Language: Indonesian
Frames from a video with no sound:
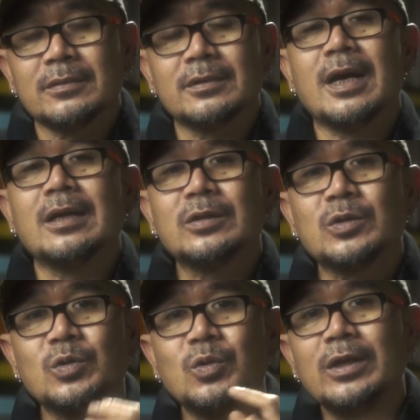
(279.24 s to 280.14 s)
nah
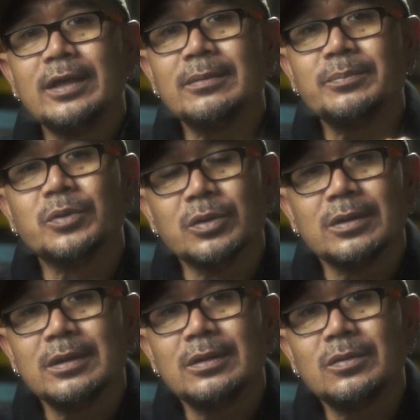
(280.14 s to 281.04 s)
suling
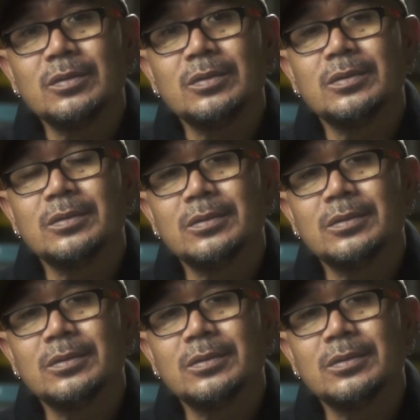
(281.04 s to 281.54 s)
pun itu